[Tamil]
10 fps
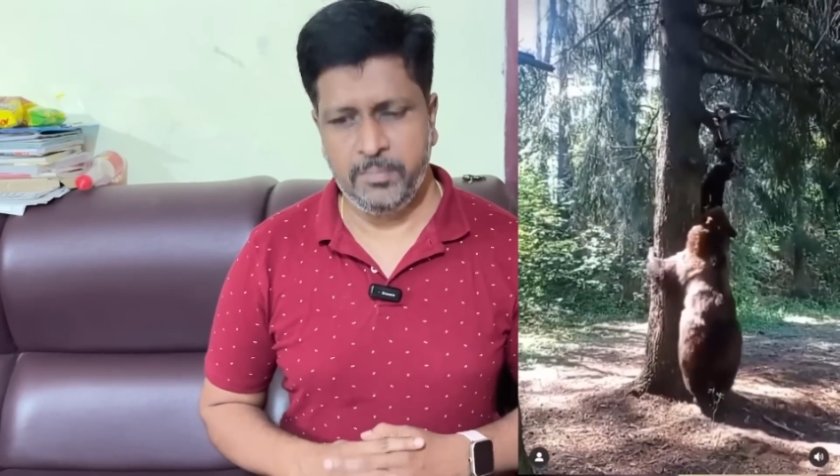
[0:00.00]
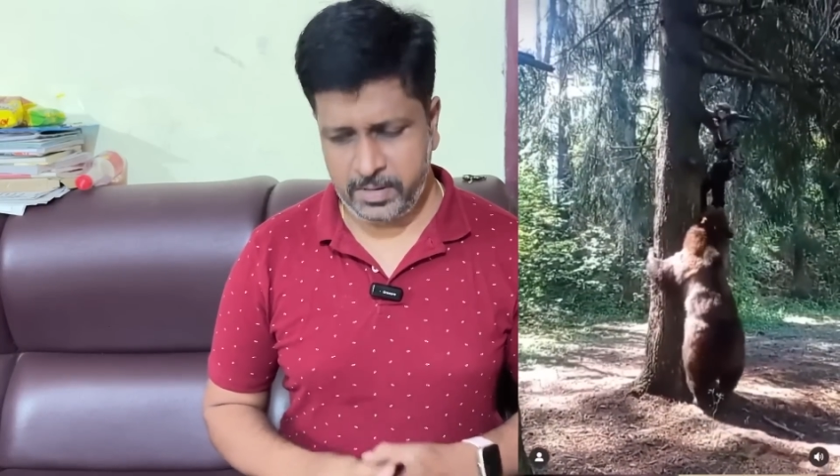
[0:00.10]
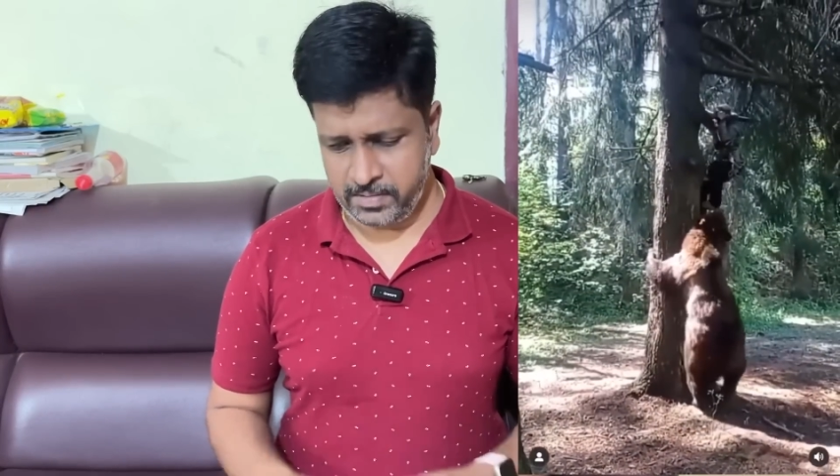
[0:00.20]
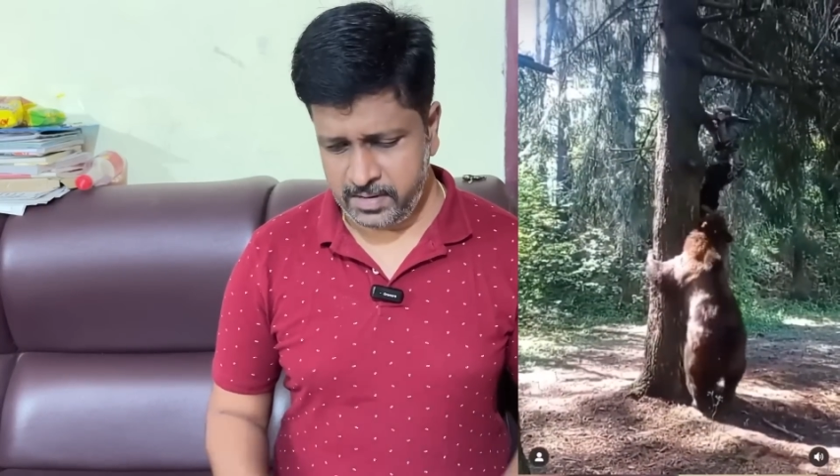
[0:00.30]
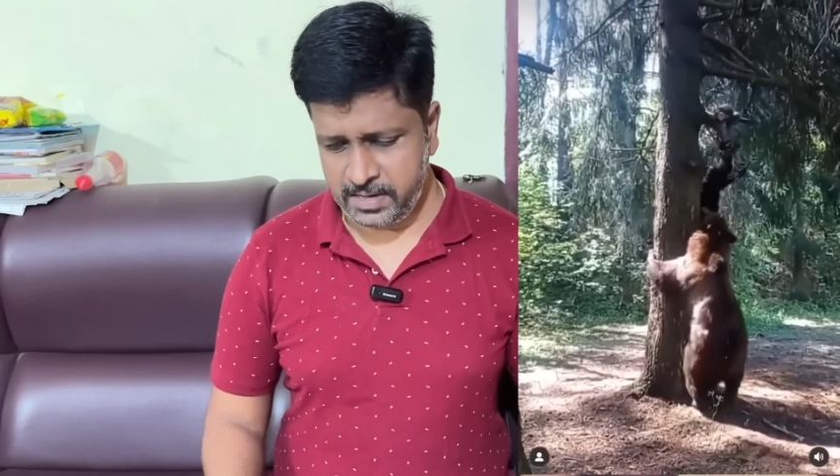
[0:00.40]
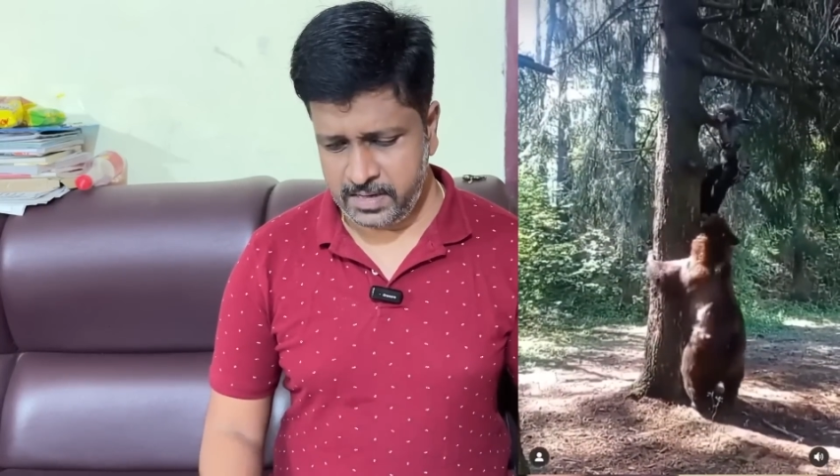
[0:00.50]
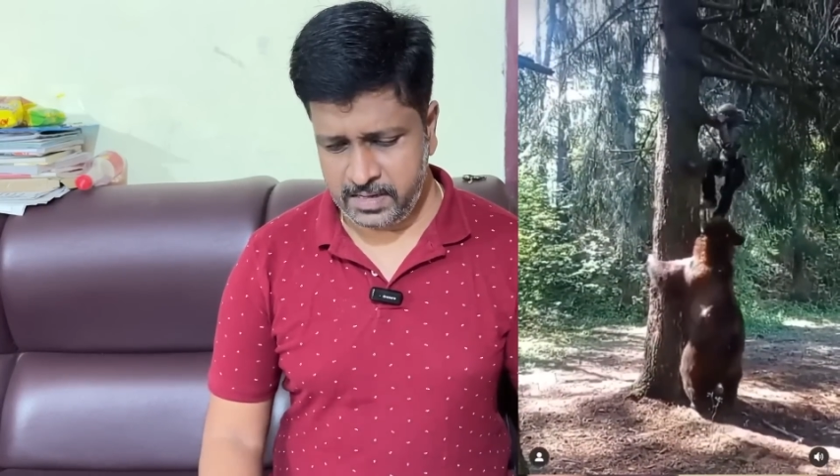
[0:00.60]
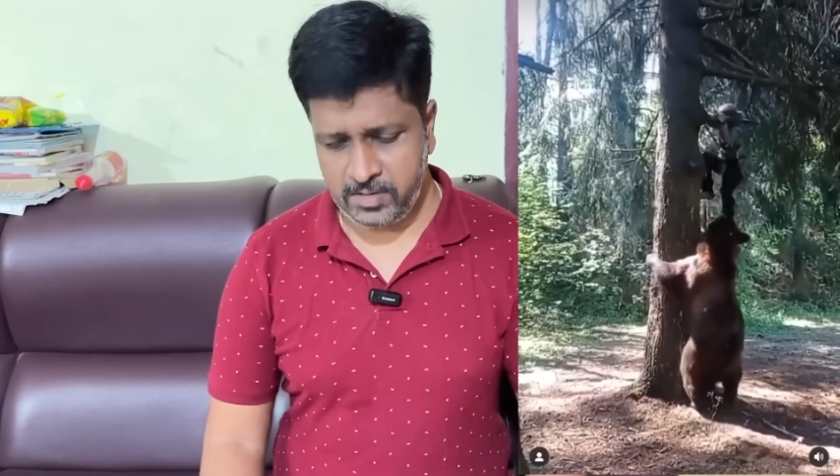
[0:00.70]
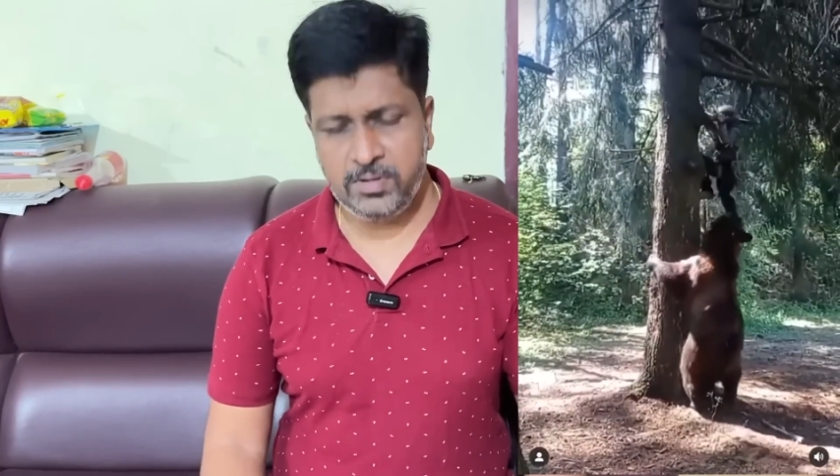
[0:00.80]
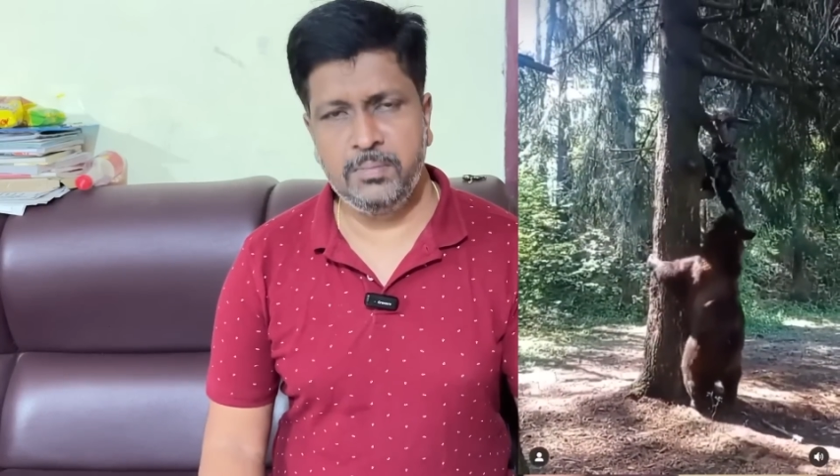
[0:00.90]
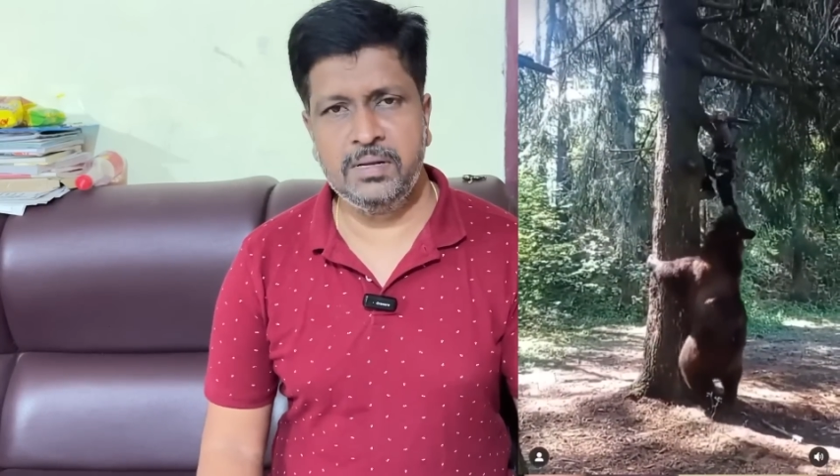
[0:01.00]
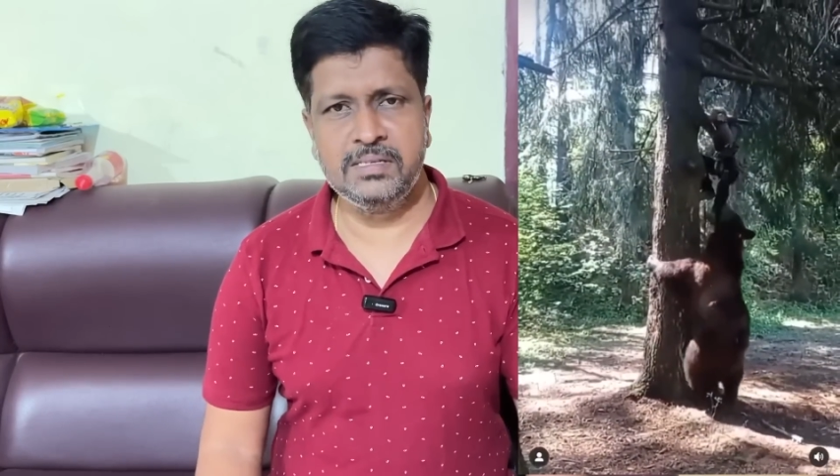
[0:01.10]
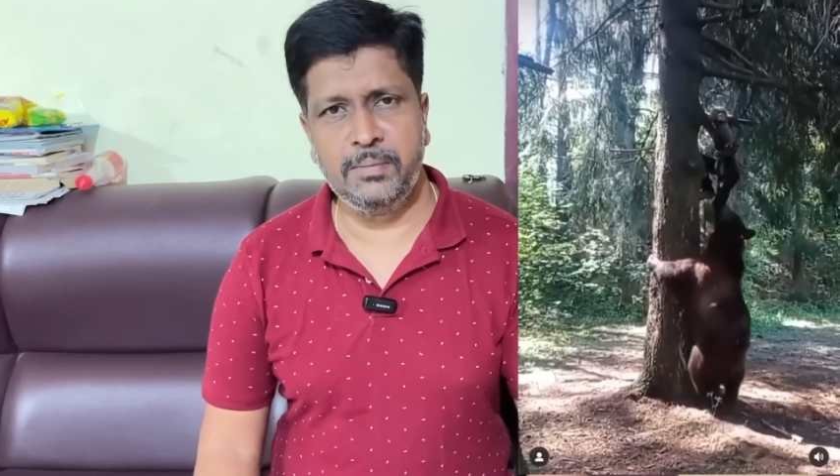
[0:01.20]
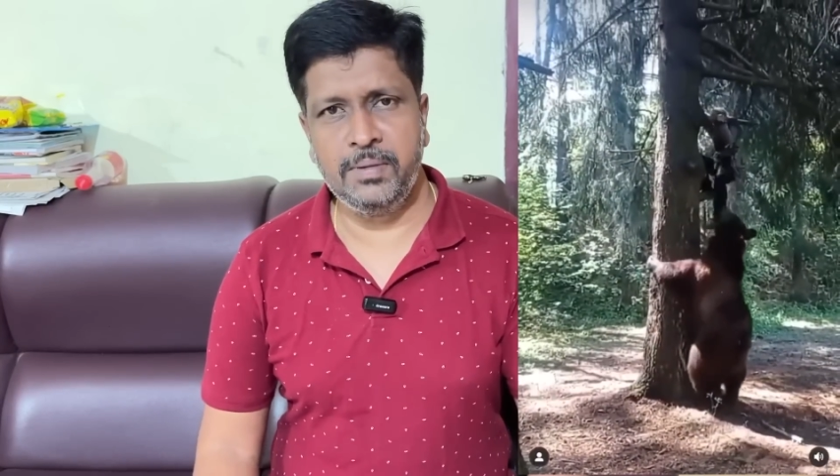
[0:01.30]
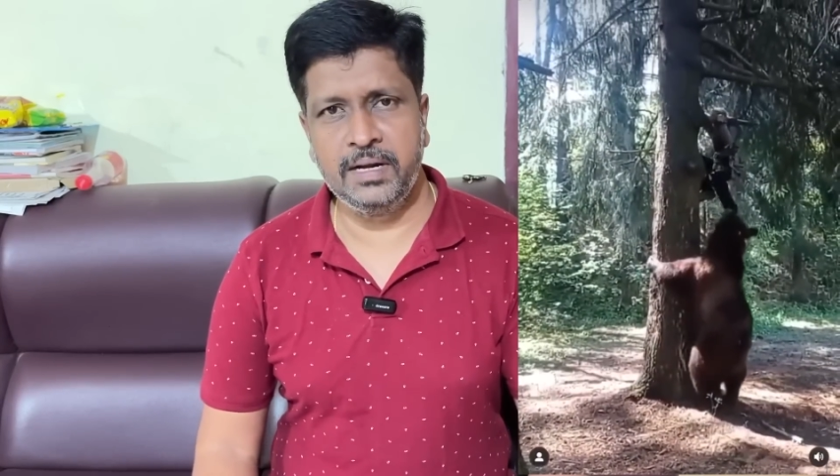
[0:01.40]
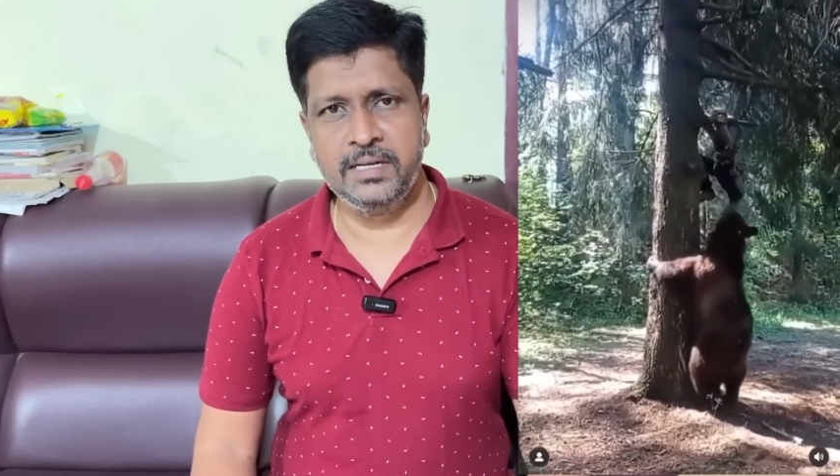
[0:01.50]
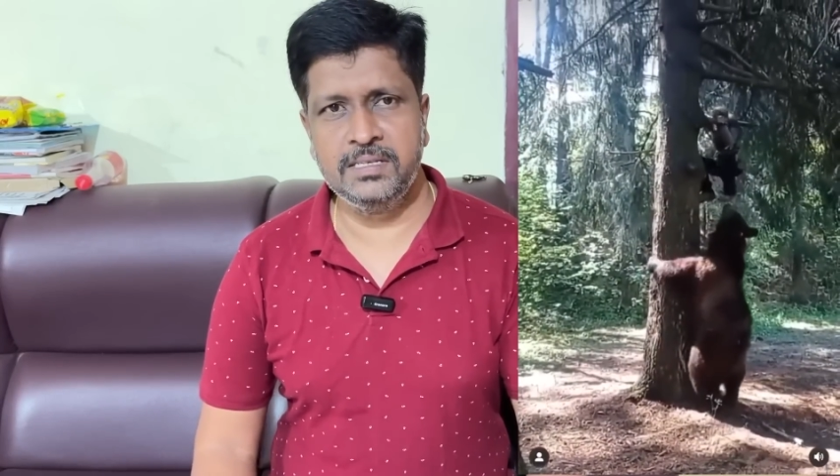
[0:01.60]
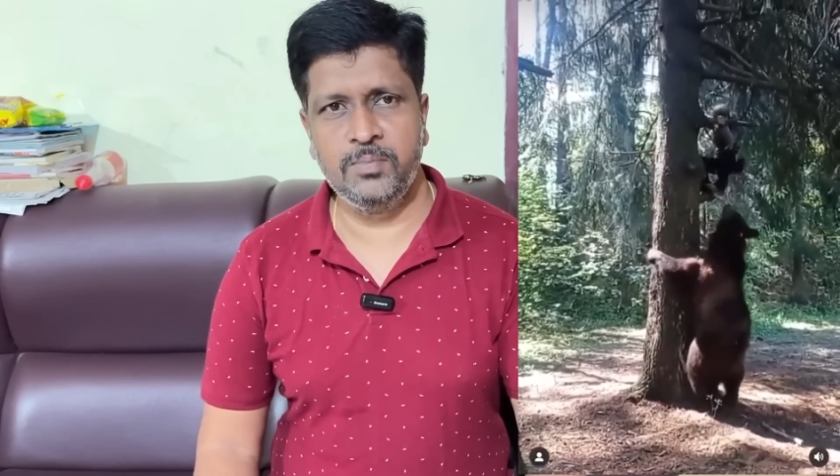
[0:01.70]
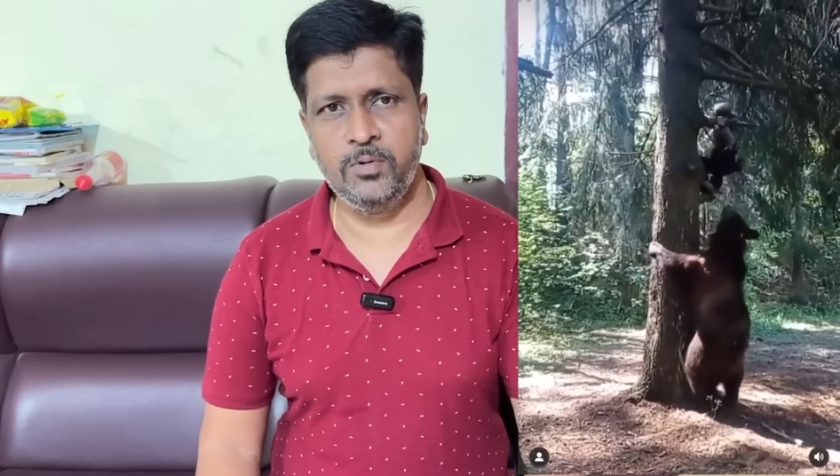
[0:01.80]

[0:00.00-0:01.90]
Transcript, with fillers: பரவாயில்லடா இதுவும் நம்மளுக்கு சம்பளம் கிடைச்சா